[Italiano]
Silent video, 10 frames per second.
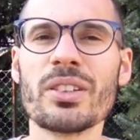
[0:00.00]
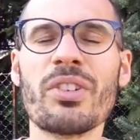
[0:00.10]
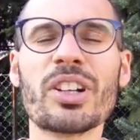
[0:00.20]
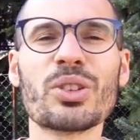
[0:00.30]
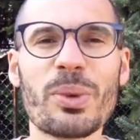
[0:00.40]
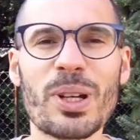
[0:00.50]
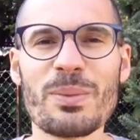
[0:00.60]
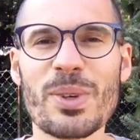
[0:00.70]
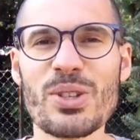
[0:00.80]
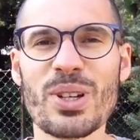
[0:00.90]
vanno per la
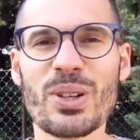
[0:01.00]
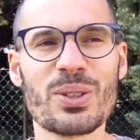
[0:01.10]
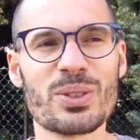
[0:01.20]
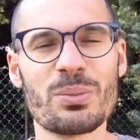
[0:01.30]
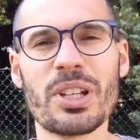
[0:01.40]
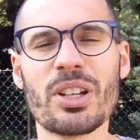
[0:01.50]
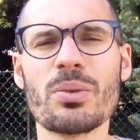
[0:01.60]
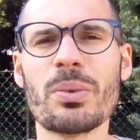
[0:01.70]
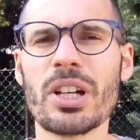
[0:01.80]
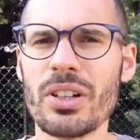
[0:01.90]
maggiore in questo
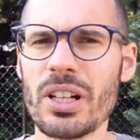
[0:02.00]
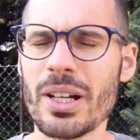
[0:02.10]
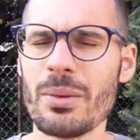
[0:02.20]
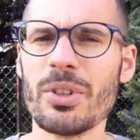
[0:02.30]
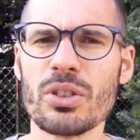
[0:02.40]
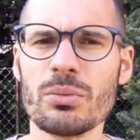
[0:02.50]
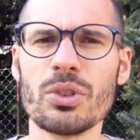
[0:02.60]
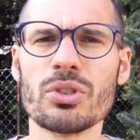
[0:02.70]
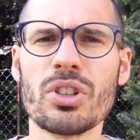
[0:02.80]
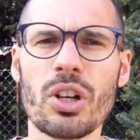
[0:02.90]
periodo perché è un allenamento
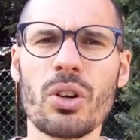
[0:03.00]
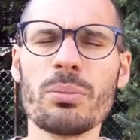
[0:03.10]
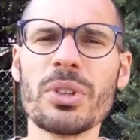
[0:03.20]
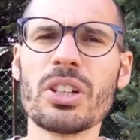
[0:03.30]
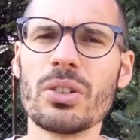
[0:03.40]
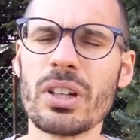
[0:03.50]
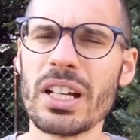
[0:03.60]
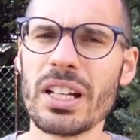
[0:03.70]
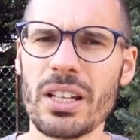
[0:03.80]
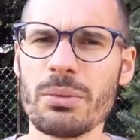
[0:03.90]
molto aerobico e
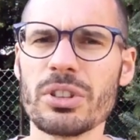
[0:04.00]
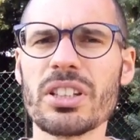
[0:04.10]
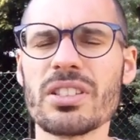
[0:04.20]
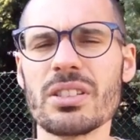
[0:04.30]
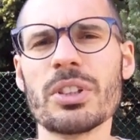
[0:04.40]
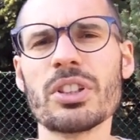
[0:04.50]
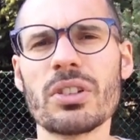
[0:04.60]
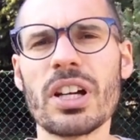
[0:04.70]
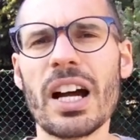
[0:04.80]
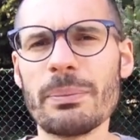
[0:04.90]
anche di
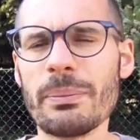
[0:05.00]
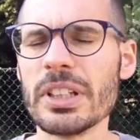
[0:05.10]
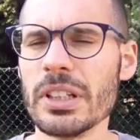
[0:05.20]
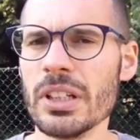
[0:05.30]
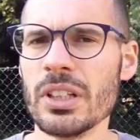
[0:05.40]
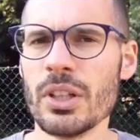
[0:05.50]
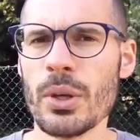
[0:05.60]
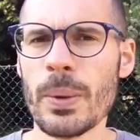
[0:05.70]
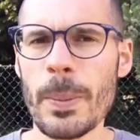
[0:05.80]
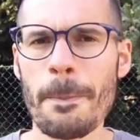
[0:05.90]
potenziamento gambe.
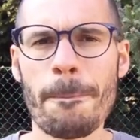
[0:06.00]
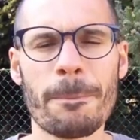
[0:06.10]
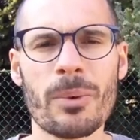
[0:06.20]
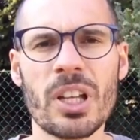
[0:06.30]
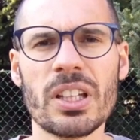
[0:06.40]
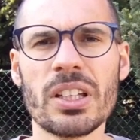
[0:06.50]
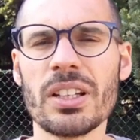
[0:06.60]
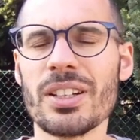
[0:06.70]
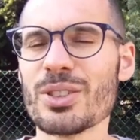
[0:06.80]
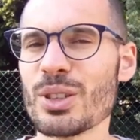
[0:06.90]

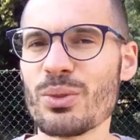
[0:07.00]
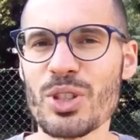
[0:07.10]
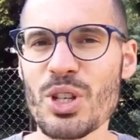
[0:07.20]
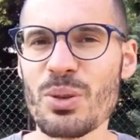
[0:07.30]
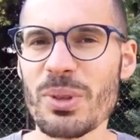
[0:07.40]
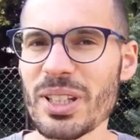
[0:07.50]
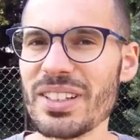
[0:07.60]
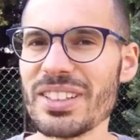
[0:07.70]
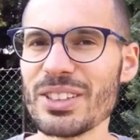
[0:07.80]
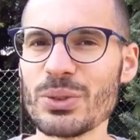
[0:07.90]
Eh, lo stanno facendo
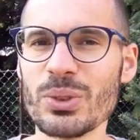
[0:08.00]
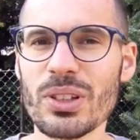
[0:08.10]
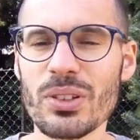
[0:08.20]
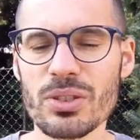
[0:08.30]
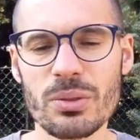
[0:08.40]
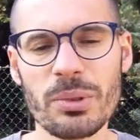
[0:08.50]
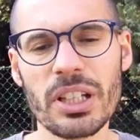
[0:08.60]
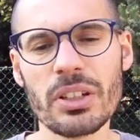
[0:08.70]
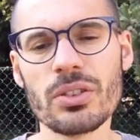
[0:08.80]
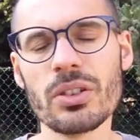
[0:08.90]
praticamente tutti in questo
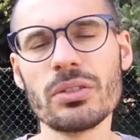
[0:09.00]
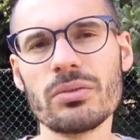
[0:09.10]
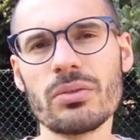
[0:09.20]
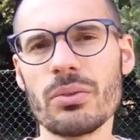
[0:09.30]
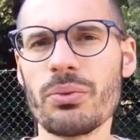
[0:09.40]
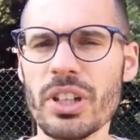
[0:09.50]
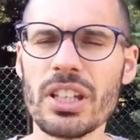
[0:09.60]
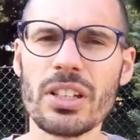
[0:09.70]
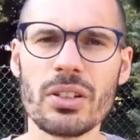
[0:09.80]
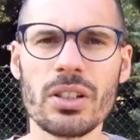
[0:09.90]
periodo.
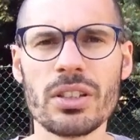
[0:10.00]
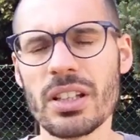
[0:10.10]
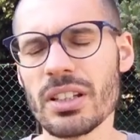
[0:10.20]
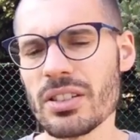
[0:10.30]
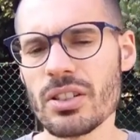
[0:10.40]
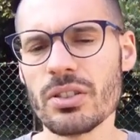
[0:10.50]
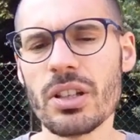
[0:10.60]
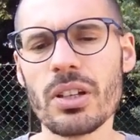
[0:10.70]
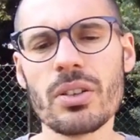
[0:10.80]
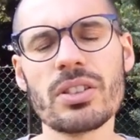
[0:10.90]
Finito i 30 secondi
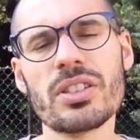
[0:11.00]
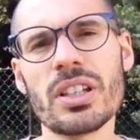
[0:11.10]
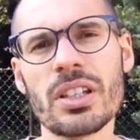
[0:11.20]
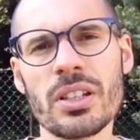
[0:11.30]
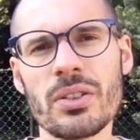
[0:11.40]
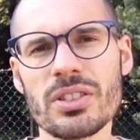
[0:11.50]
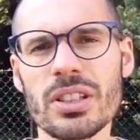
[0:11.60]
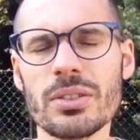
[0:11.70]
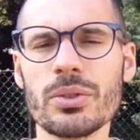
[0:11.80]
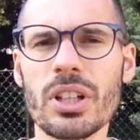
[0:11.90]
di, queste, di questi
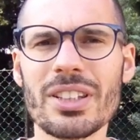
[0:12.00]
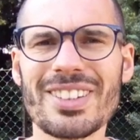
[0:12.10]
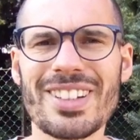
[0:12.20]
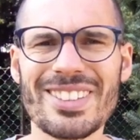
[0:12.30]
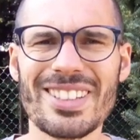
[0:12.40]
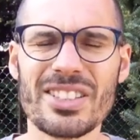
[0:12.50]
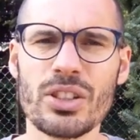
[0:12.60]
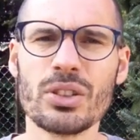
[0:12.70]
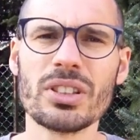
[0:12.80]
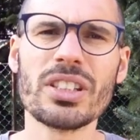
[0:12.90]
lavori, 30
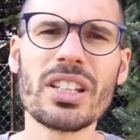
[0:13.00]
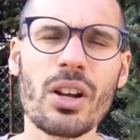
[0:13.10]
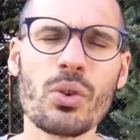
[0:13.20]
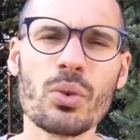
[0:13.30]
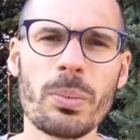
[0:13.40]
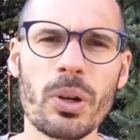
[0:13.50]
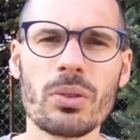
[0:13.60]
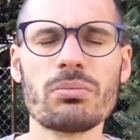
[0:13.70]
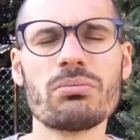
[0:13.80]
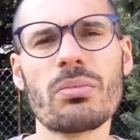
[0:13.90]
secondi di recupero,